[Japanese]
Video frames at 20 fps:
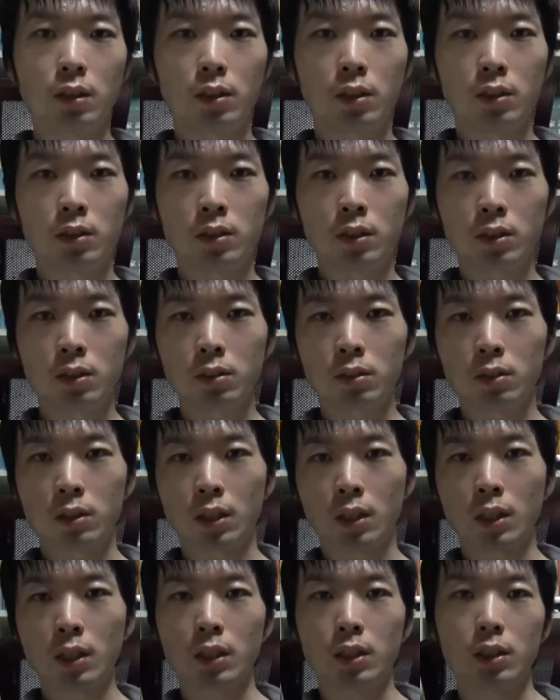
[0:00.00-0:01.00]
1冊
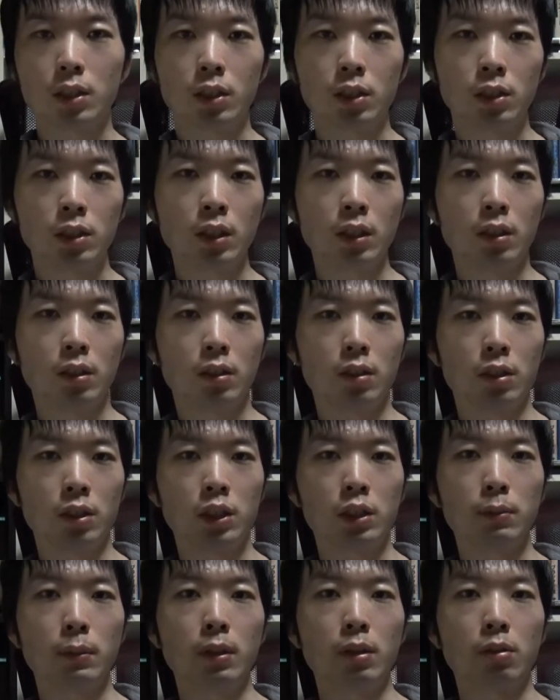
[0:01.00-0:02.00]
高い、
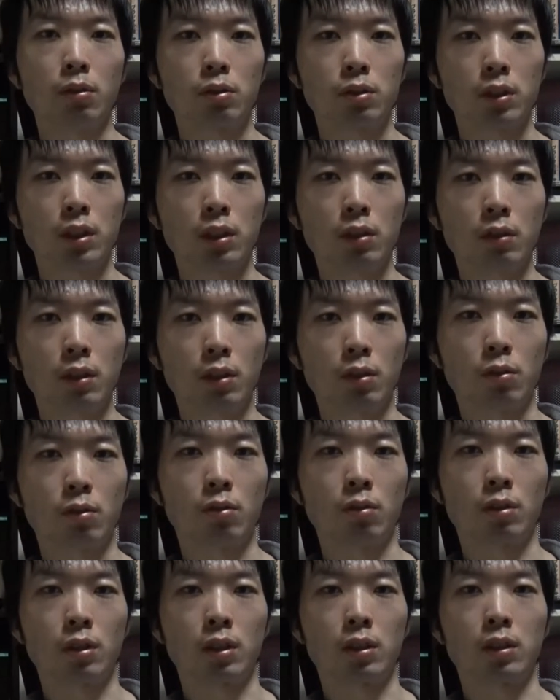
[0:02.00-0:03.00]
1万6000円ぐらいの
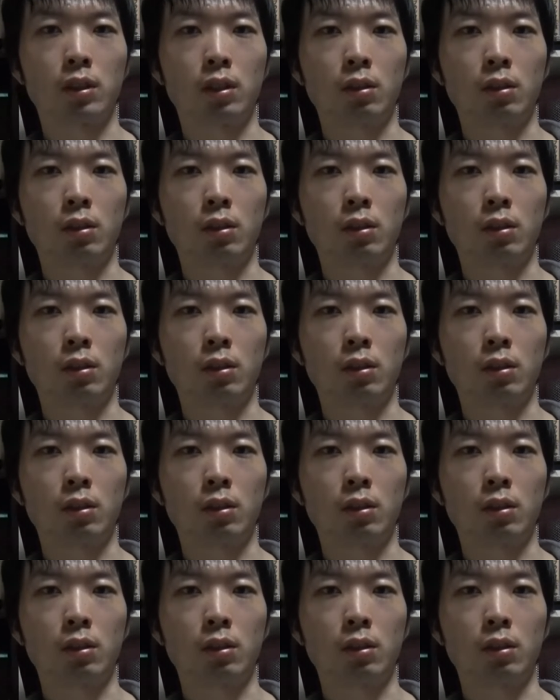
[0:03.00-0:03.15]
本を買っ